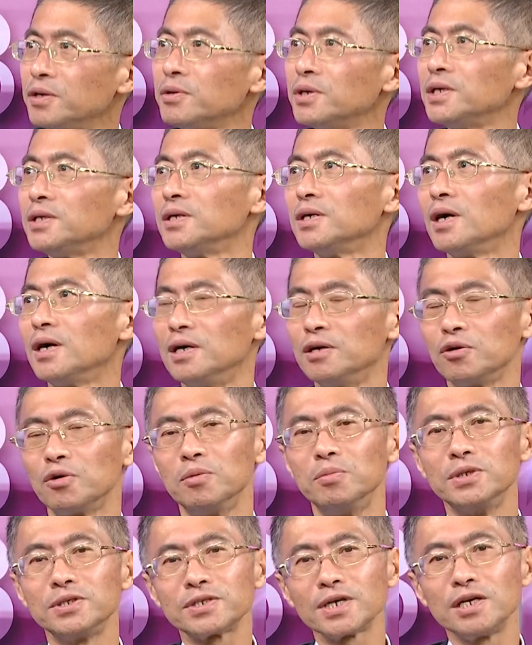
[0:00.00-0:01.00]
因为
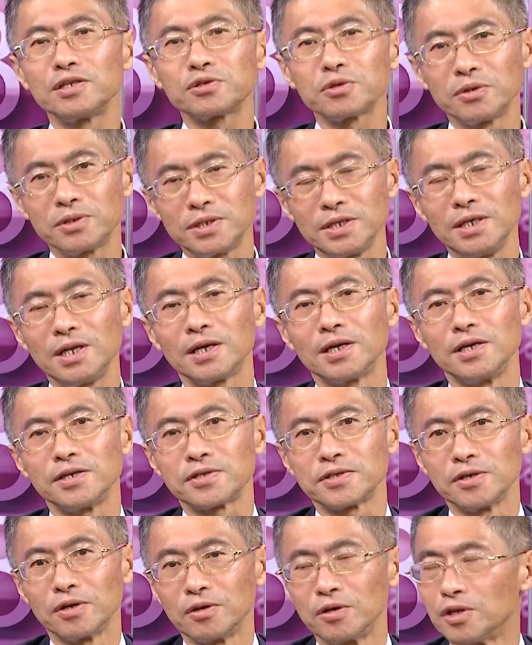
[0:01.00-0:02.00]
我们在做计量
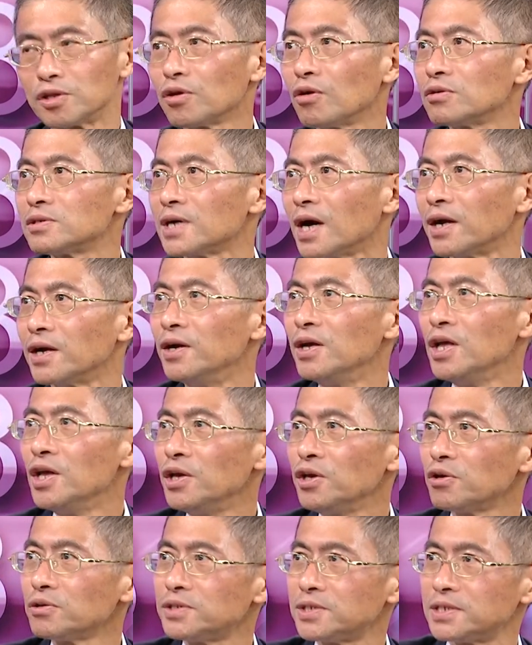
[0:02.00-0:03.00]
的时候呢，通常呢
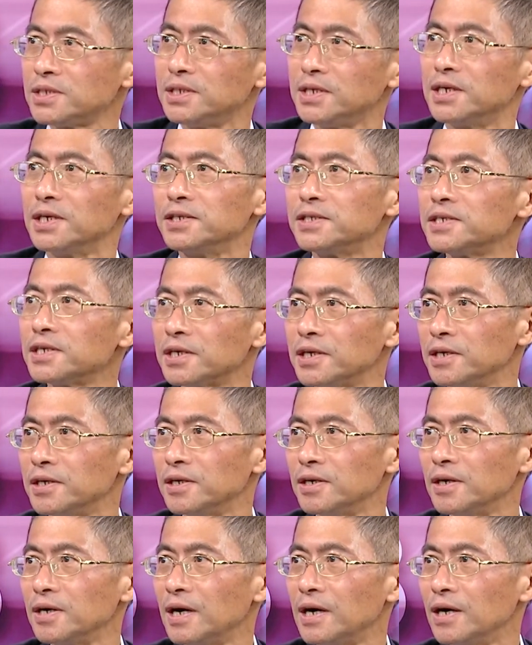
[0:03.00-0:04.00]
有几个这
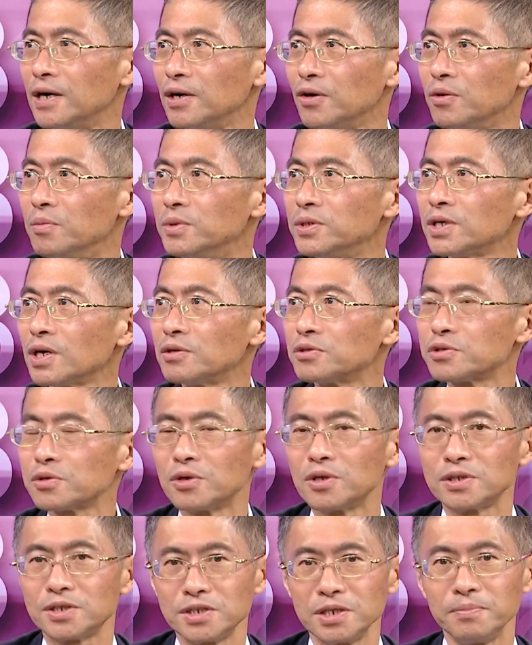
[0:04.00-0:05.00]
个我们叫
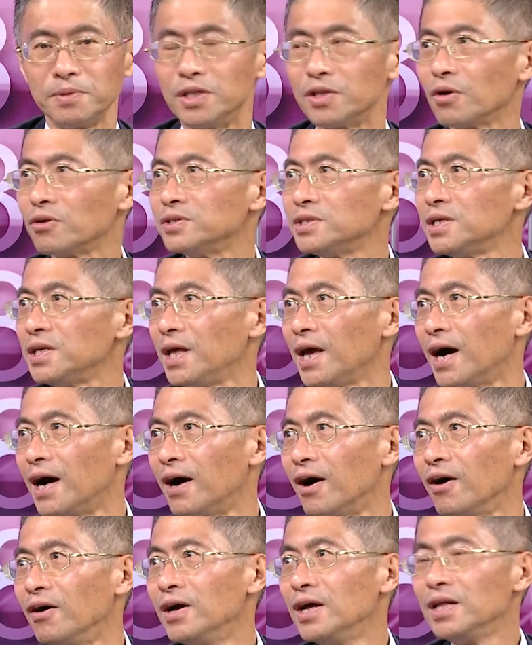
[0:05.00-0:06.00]
做基本统计
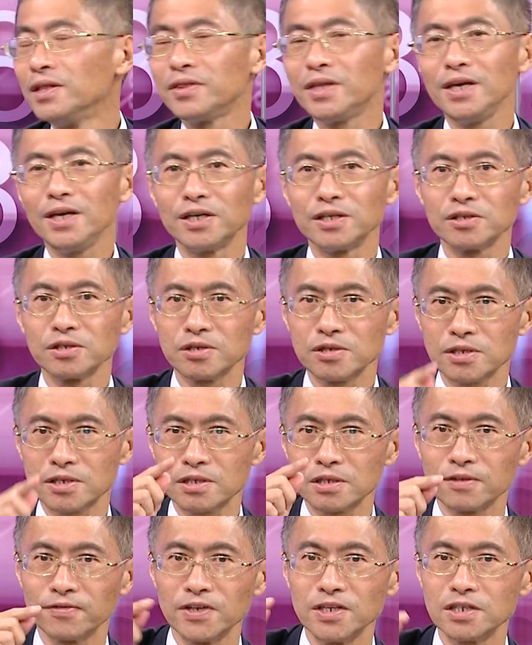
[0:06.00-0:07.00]
量哈。第一个就是
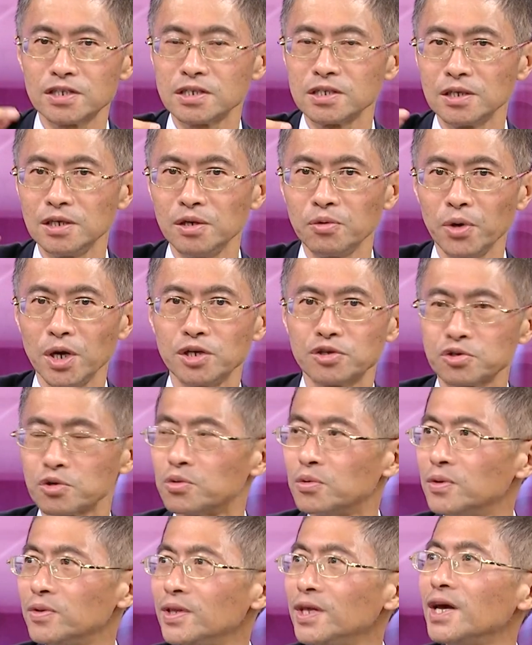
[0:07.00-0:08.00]
1/4位
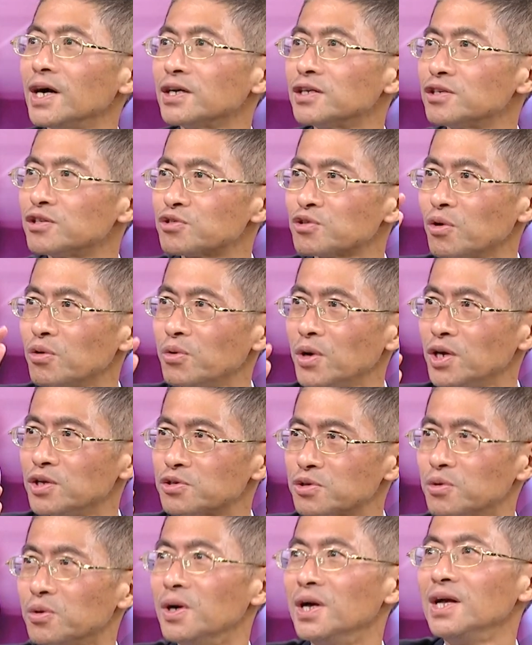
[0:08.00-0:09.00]
数，第二个是中位
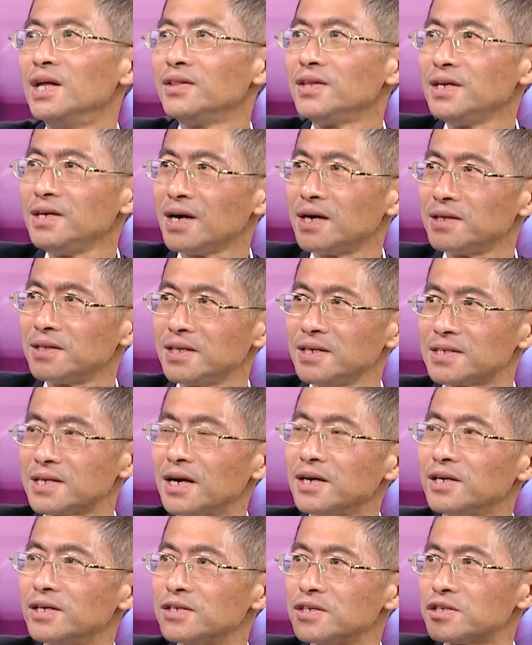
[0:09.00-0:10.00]
数，第
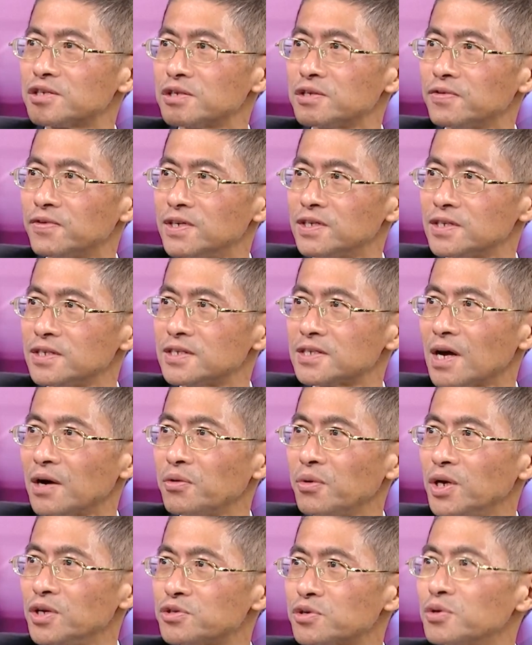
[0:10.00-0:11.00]
三个是
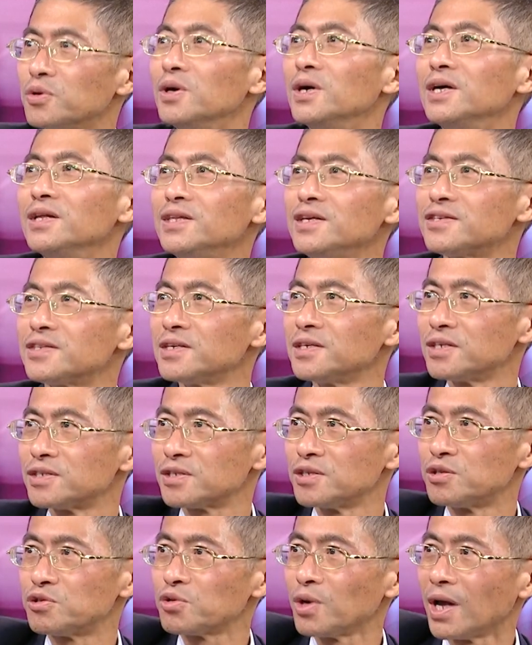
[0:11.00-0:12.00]
3/4位数，第四
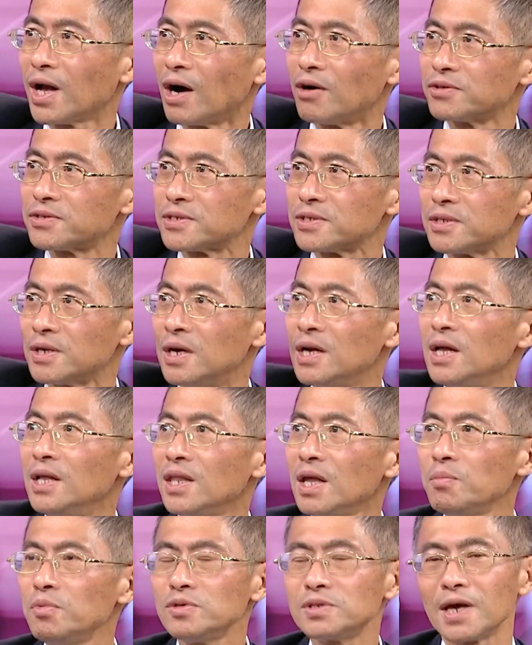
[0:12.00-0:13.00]
个是最高值。
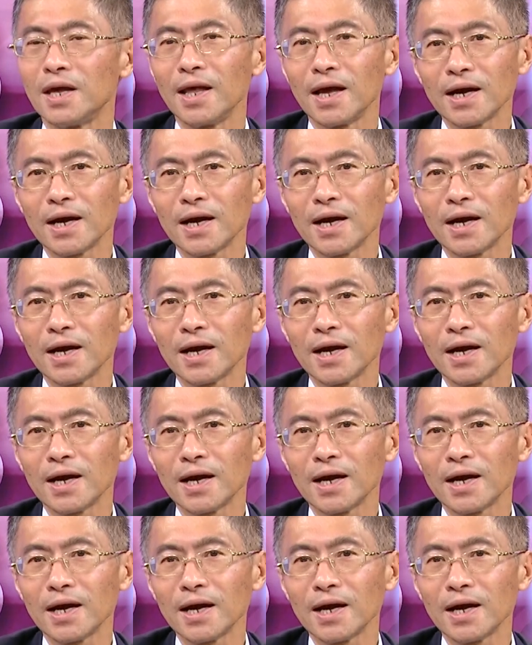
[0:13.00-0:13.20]
那目前